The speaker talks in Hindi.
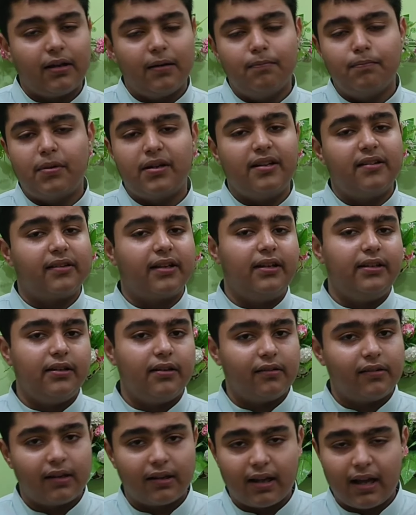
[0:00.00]
कंपनीज के
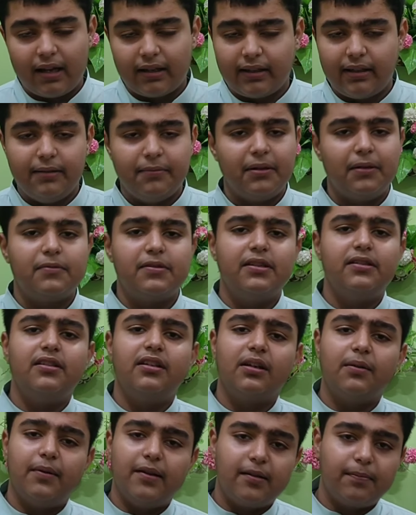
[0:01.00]
लिए सरकार के लिए मतलब जिन
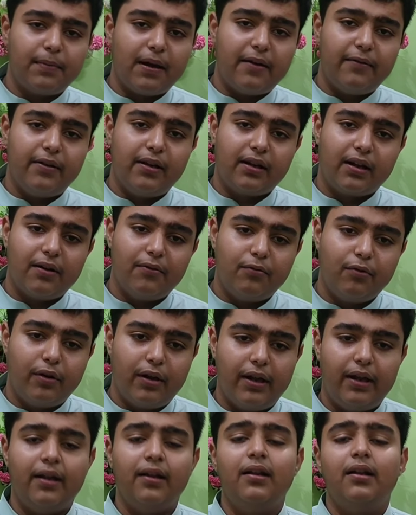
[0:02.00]
जिनके पास स्पाईवेयर का वो
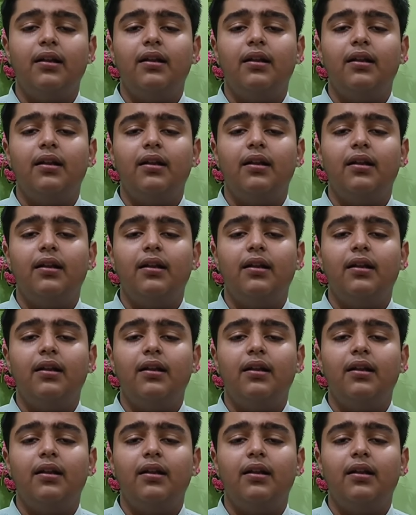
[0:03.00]
है